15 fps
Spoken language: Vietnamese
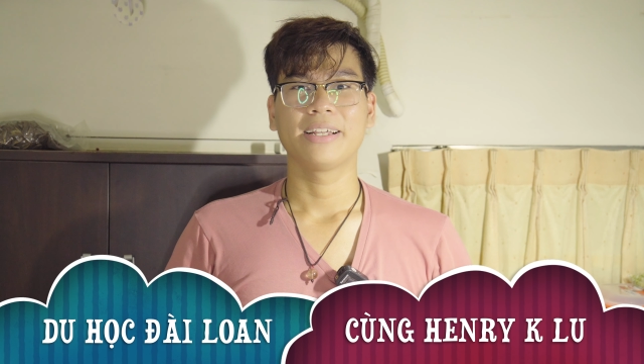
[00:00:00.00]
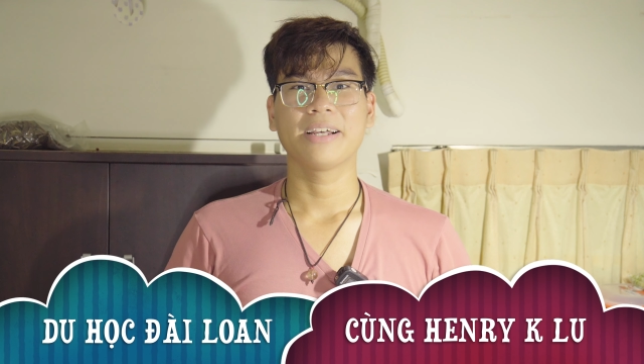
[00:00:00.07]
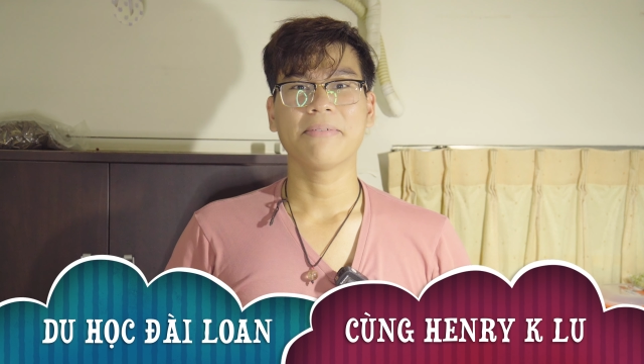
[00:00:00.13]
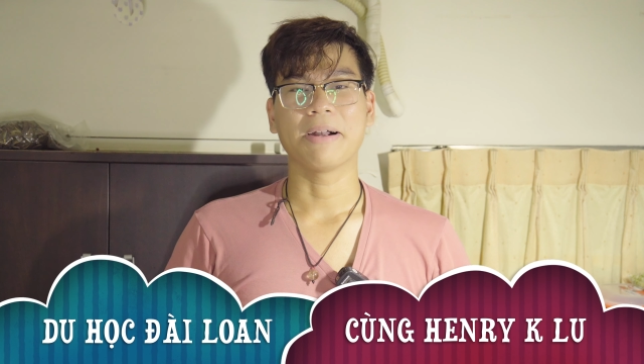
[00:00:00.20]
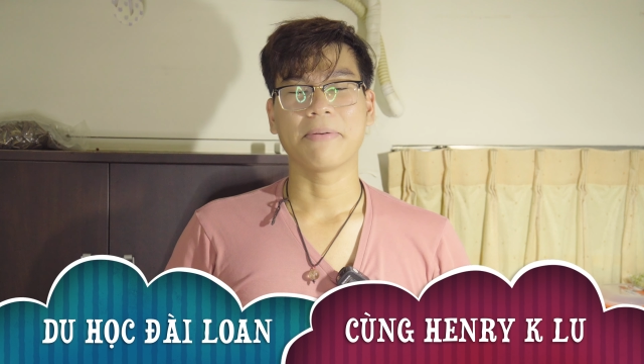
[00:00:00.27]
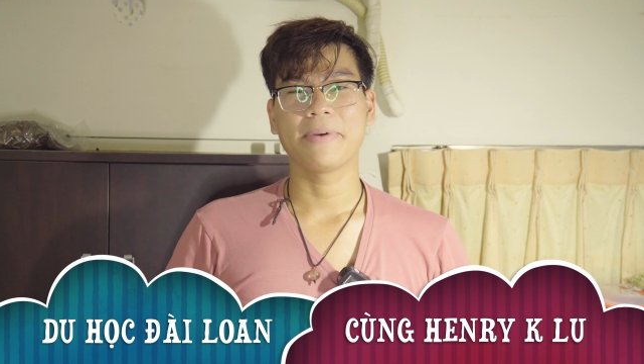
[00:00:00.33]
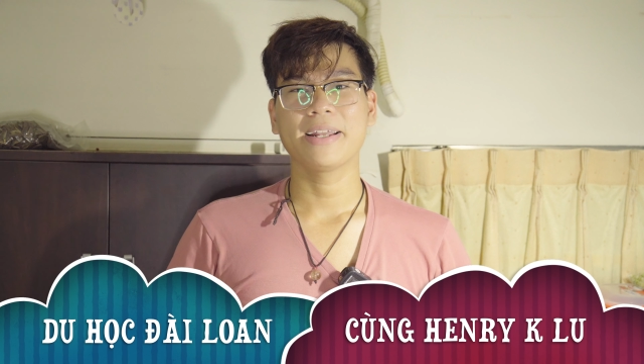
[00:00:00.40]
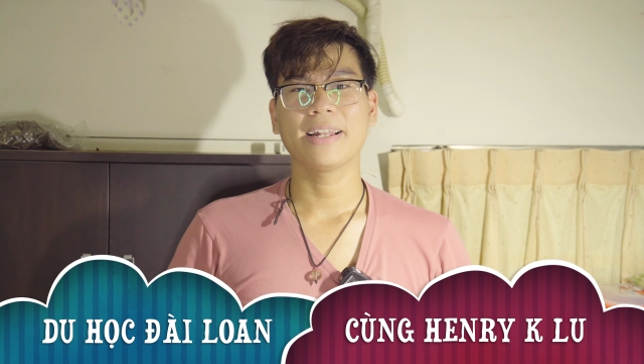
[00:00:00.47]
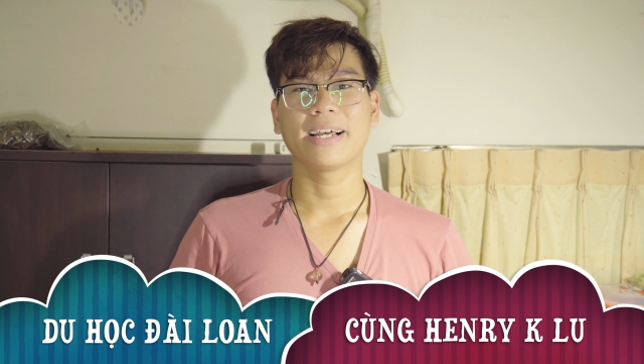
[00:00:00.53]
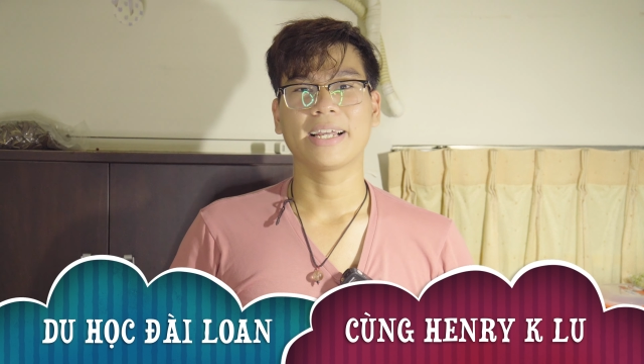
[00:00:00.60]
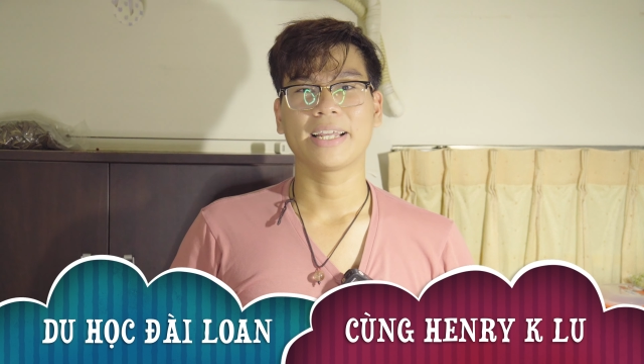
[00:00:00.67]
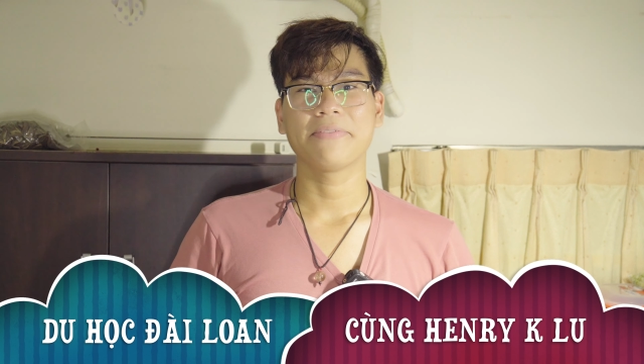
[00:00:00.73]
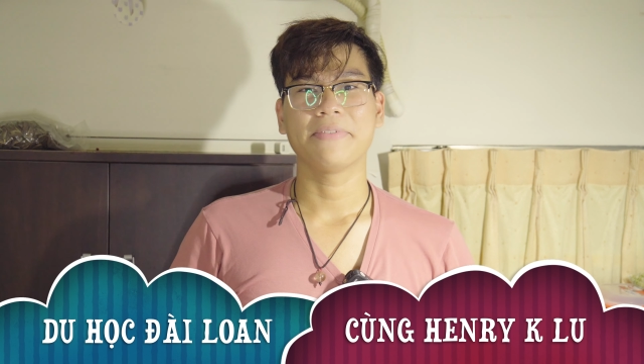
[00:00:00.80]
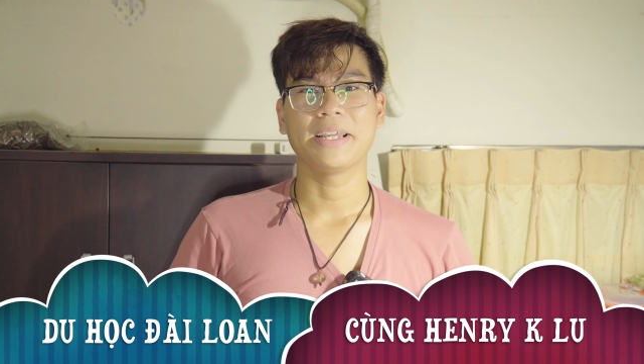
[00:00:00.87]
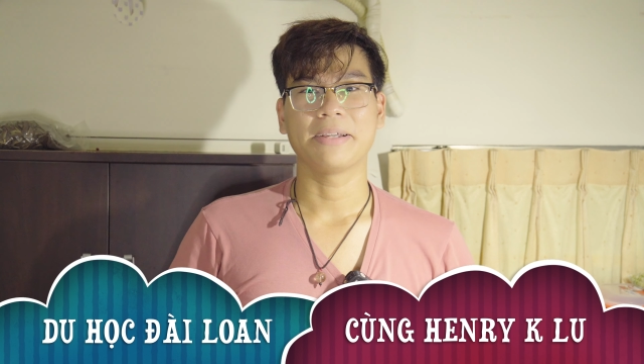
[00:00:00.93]
Các bạn biết
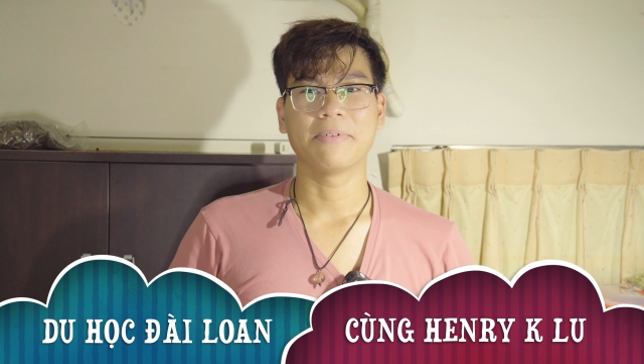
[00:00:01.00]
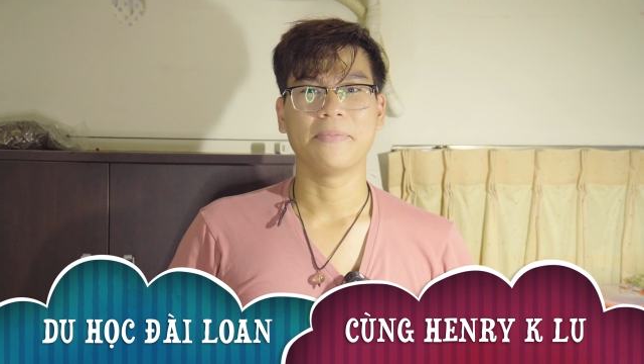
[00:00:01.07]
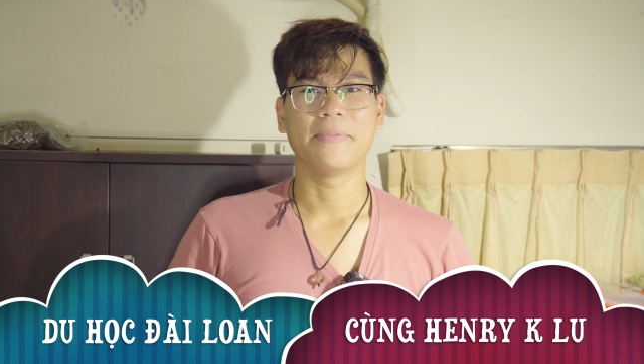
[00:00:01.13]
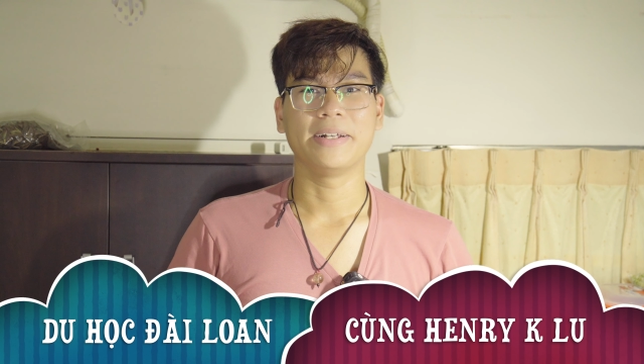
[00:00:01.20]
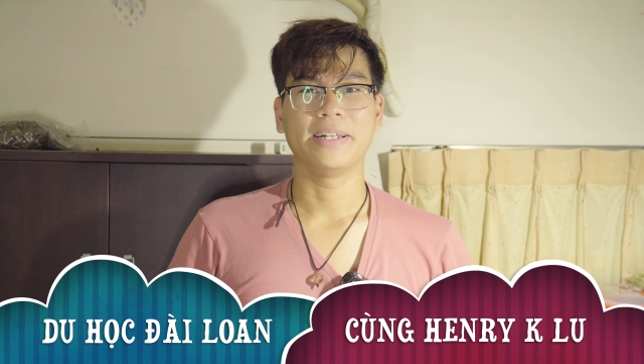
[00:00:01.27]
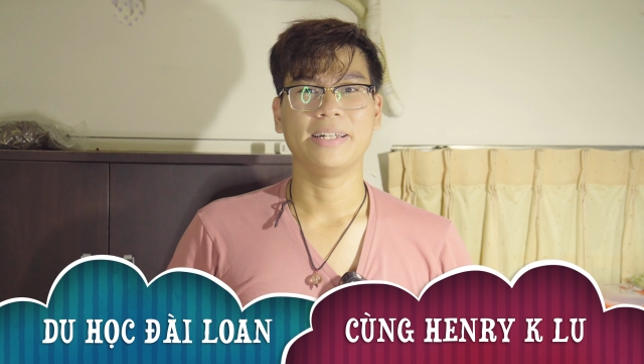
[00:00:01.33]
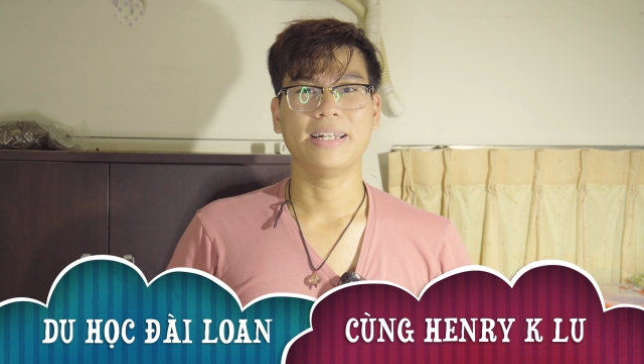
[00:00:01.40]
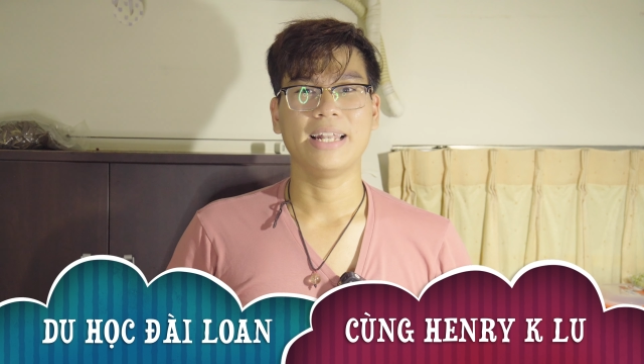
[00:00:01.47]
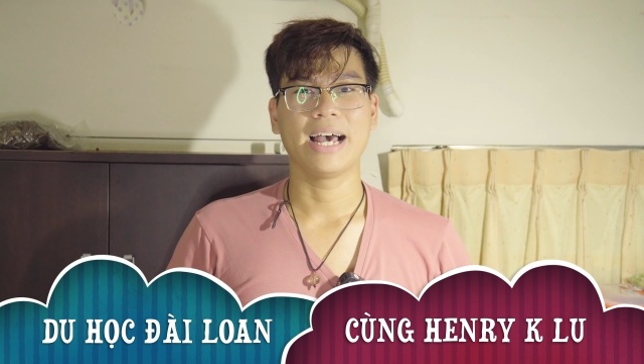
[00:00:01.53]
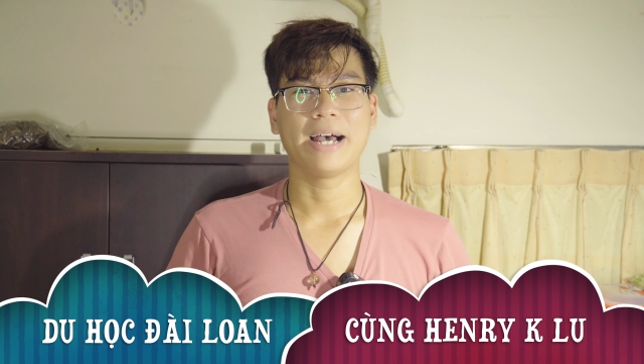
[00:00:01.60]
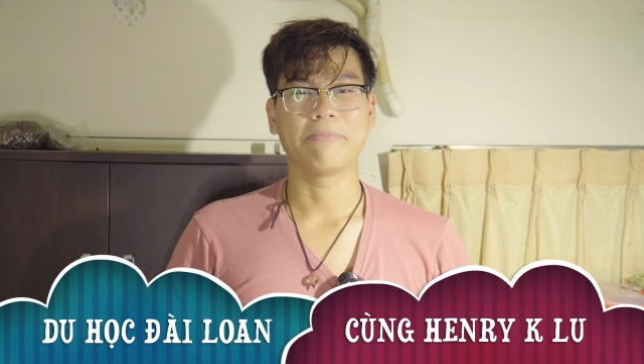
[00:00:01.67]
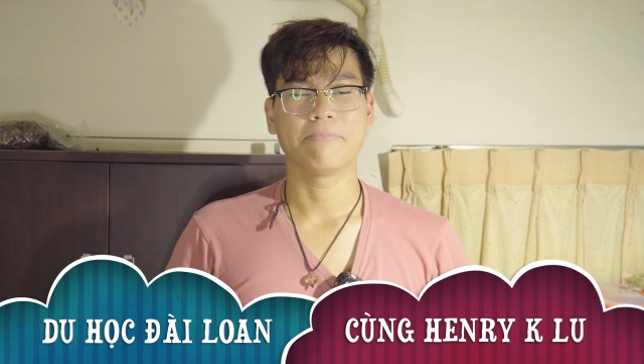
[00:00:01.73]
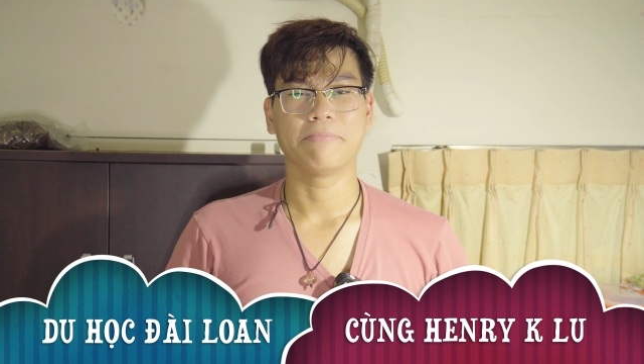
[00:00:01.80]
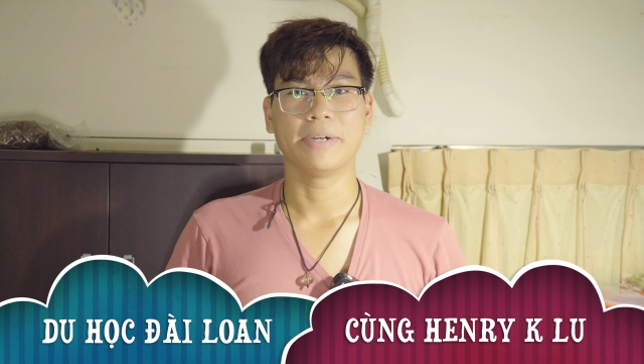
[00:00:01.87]
là cái việc mà mình làm,